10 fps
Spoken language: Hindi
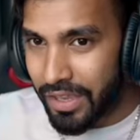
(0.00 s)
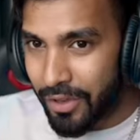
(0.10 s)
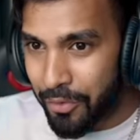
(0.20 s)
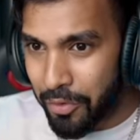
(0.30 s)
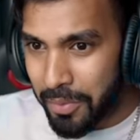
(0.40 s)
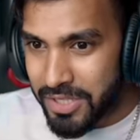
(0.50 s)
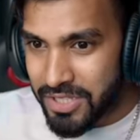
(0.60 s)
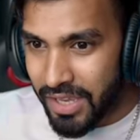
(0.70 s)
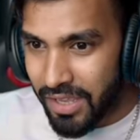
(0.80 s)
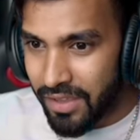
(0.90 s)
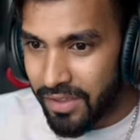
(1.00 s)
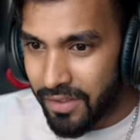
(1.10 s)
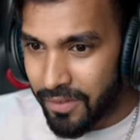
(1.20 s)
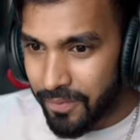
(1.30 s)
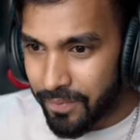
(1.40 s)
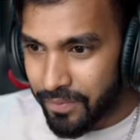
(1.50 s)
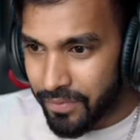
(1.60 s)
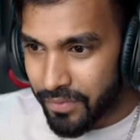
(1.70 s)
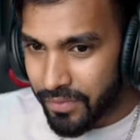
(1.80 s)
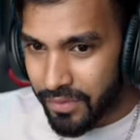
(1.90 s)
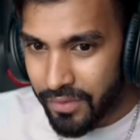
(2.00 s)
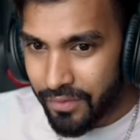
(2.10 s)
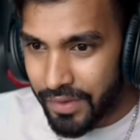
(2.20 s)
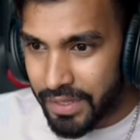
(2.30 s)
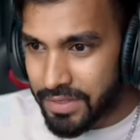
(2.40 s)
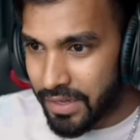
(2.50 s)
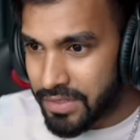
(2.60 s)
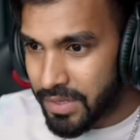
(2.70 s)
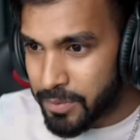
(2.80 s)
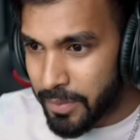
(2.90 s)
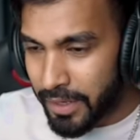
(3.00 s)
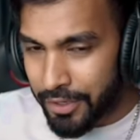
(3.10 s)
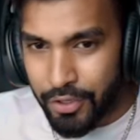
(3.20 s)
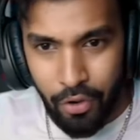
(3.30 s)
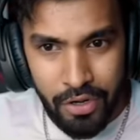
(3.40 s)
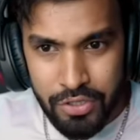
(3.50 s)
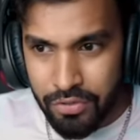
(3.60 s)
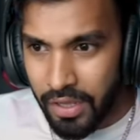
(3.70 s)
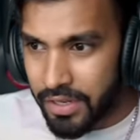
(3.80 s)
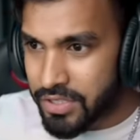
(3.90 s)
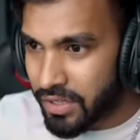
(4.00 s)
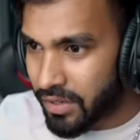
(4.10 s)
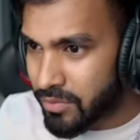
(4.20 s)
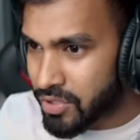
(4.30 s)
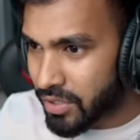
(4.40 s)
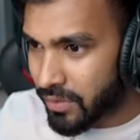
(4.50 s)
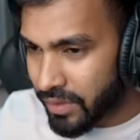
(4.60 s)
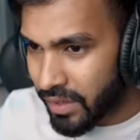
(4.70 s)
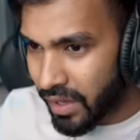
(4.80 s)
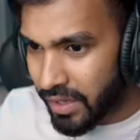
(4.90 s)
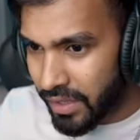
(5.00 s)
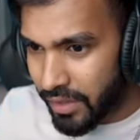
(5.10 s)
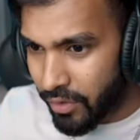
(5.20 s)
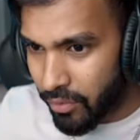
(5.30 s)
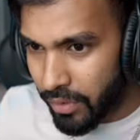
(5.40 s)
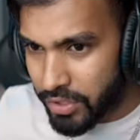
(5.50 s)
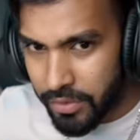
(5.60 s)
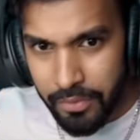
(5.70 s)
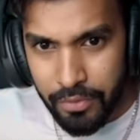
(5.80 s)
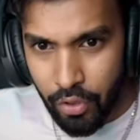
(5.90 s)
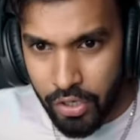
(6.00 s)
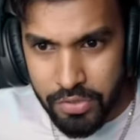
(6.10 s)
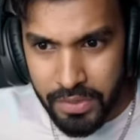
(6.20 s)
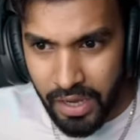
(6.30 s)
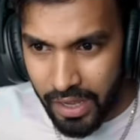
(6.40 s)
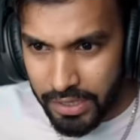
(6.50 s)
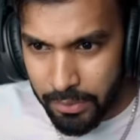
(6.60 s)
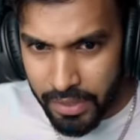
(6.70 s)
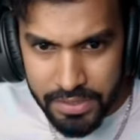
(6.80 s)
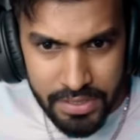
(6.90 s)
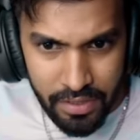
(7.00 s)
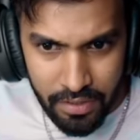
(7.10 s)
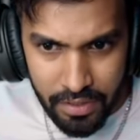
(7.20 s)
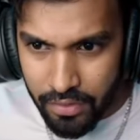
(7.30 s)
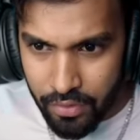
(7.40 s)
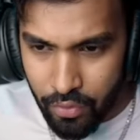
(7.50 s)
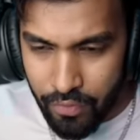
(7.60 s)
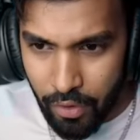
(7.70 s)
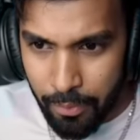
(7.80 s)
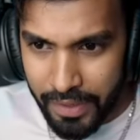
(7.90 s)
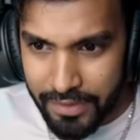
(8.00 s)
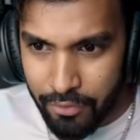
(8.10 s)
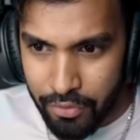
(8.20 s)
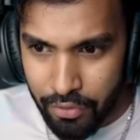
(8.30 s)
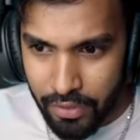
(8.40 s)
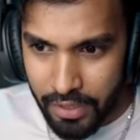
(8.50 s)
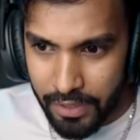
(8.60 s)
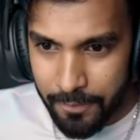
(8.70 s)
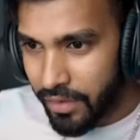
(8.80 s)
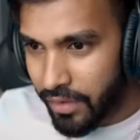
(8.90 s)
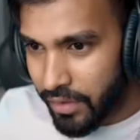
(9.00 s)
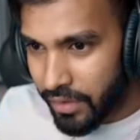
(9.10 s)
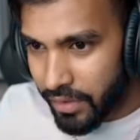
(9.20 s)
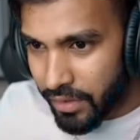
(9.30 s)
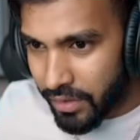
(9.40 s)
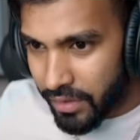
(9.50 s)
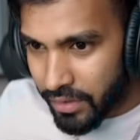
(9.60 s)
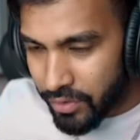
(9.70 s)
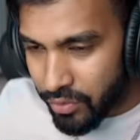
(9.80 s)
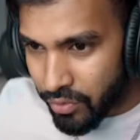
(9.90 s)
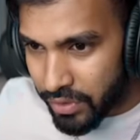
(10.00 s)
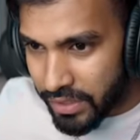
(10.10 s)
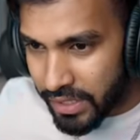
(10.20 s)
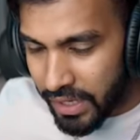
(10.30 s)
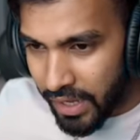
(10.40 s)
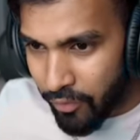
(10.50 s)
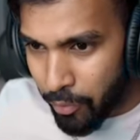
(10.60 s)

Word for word: एक और बच्चा है वेट एक सेकेंड सबसे पहले टॉर्च उठानी चाहिए ना मुझे या ये देखूँ अच्छा टॉर्च मेरे हाथ में कहाँ से आ गई वो वाह बेड से उठते उठा ली तो ये है वो